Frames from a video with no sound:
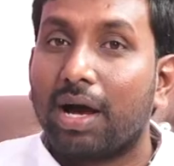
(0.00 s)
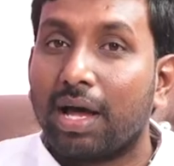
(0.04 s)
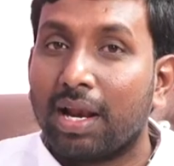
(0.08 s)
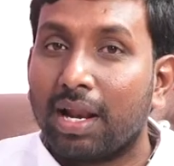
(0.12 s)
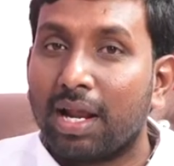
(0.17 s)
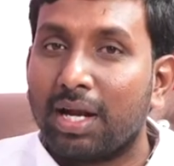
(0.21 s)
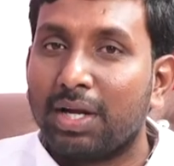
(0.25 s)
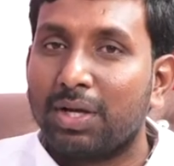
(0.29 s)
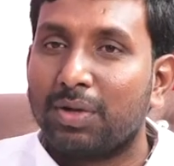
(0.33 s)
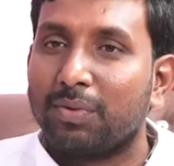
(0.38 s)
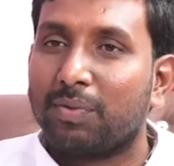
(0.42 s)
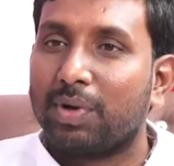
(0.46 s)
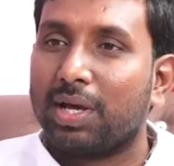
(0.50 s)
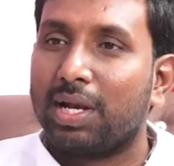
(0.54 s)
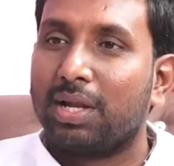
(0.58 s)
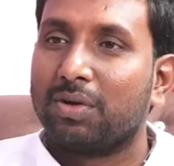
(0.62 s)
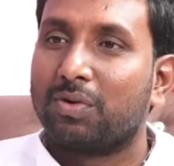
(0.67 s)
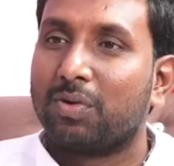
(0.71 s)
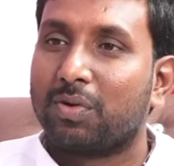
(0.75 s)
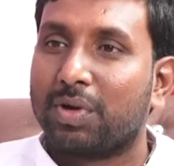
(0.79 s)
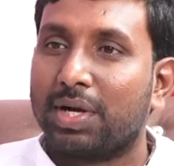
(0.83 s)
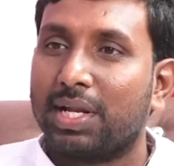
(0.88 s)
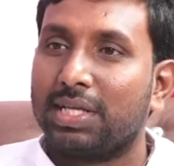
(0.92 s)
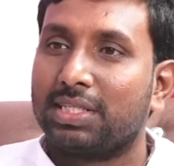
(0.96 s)
అలాంటి వాళ్ళకు
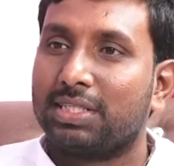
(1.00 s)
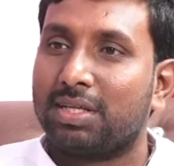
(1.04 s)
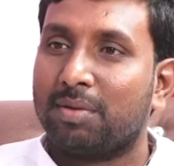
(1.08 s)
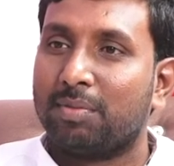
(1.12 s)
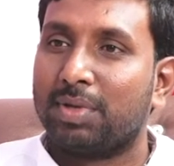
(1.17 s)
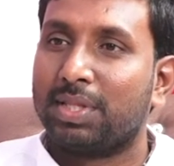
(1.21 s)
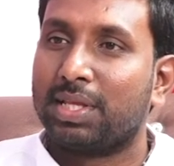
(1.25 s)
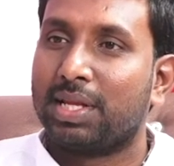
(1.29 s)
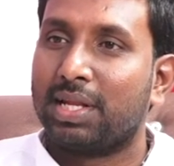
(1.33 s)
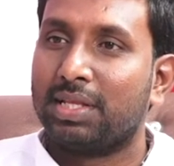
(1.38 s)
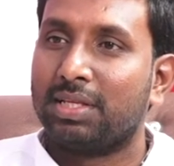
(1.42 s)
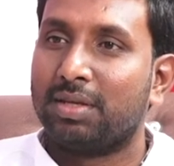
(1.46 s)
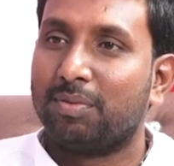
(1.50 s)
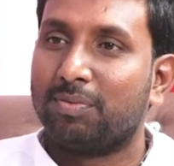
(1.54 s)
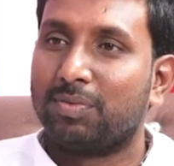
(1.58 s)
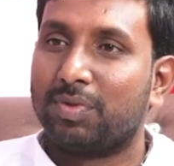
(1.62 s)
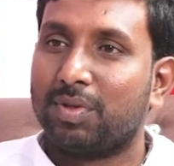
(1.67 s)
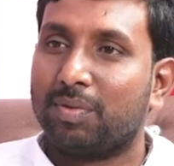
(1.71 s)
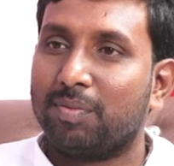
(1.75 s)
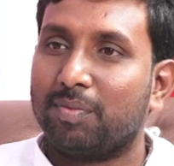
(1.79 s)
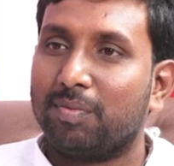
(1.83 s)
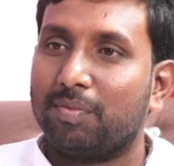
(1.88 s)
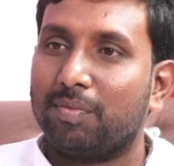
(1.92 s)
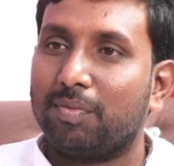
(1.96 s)
ఒకటే సమాధానం
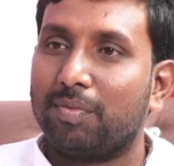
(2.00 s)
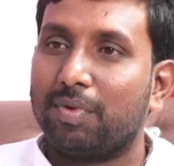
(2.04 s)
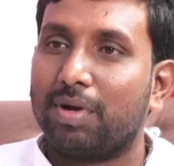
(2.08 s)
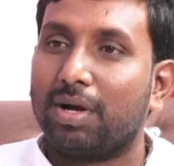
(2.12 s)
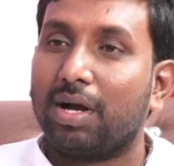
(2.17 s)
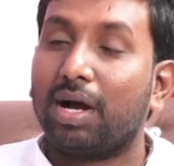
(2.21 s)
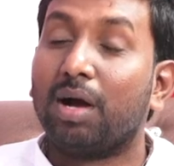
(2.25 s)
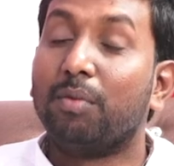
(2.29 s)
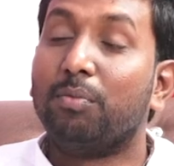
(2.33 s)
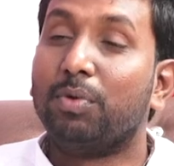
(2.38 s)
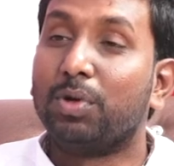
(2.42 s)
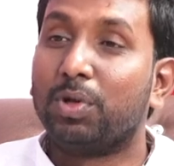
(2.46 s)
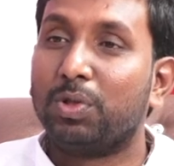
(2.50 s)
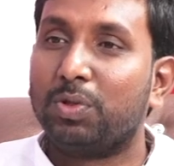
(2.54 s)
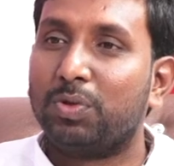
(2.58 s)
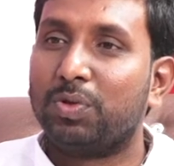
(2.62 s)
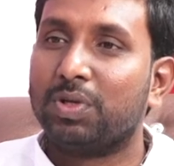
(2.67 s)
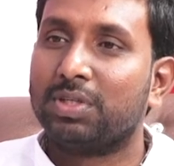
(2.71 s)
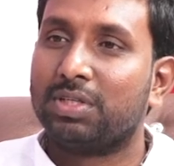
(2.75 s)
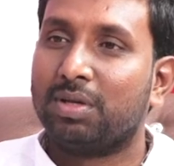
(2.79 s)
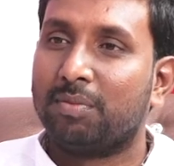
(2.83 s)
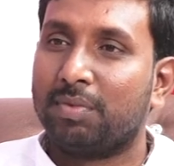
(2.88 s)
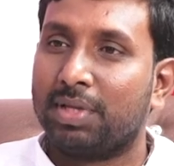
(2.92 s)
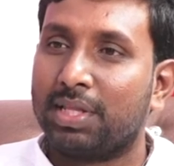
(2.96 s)
చెప్తాం అభివృద్ధితో
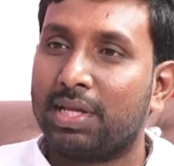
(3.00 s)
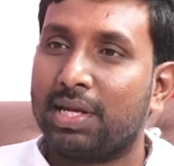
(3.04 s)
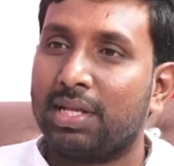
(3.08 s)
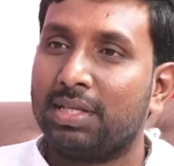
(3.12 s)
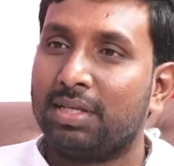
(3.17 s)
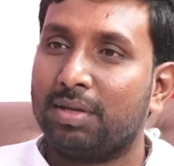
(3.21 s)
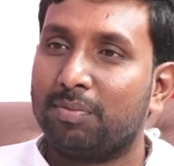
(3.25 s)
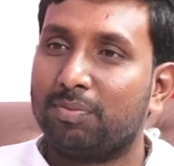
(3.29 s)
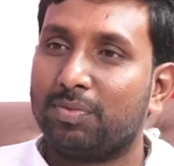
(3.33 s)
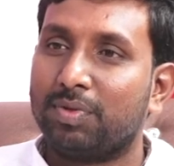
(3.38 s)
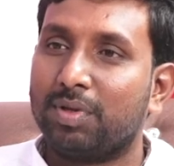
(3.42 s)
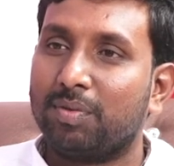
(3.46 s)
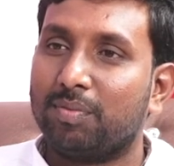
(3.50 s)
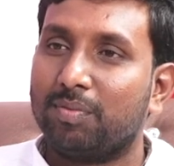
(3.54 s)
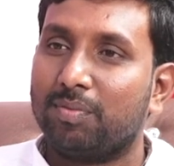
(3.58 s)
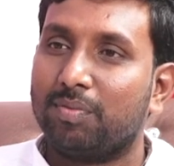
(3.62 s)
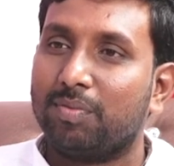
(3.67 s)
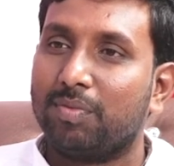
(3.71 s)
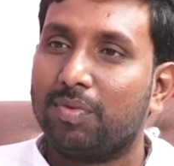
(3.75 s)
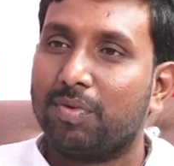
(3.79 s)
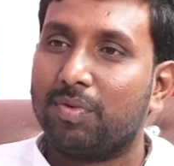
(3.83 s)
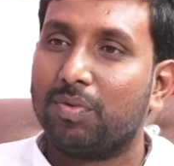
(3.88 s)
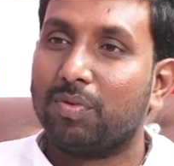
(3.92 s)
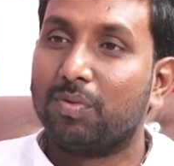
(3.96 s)
సమాధానం చెప్తాం
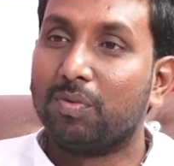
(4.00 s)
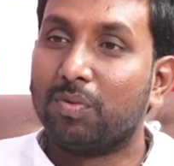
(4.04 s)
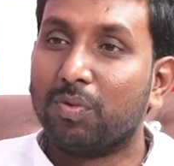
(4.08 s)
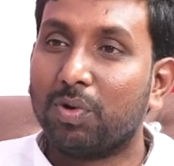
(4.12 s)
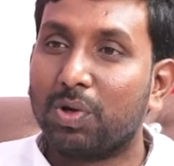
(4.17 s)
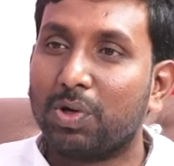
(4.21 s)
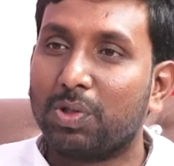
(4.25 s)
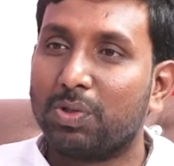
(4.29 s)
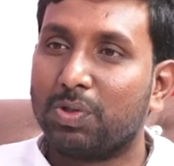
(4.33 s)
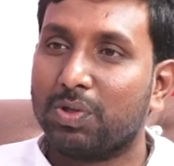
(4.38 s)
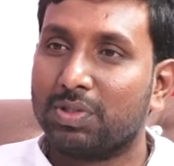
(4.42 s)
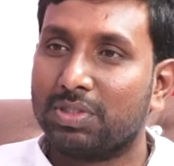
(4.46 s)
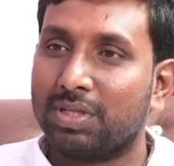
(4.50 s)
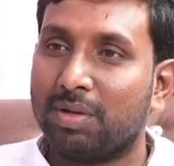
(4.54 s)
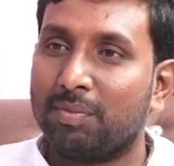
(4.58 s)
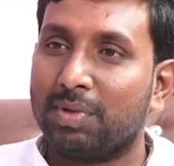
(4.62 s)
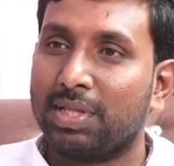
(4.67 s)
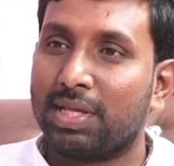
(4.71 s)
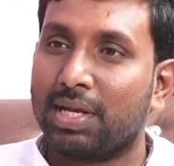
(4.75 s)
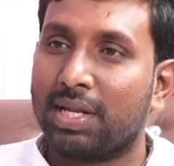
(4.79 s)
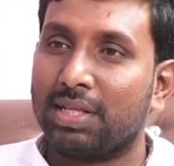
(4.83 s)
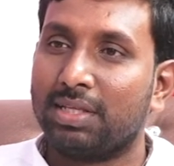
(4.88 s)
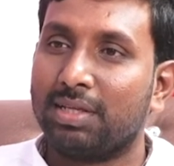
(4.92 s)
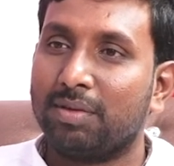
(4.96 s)
ఓటుతో
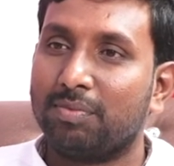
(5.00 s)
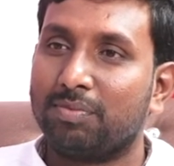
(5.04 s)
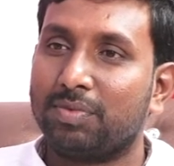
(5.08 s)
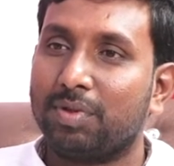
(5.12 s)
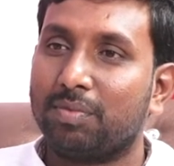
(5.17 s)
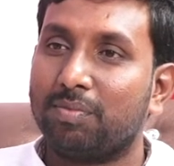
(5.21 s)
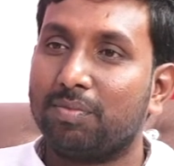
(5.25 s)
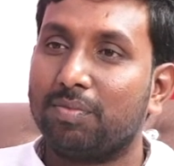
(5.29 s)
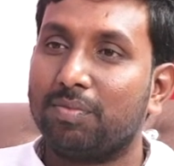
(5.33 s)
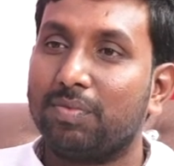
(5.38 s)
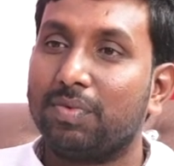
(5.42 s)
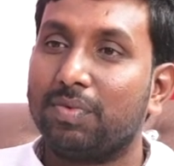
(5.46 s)
సమాధానం చెప్తాం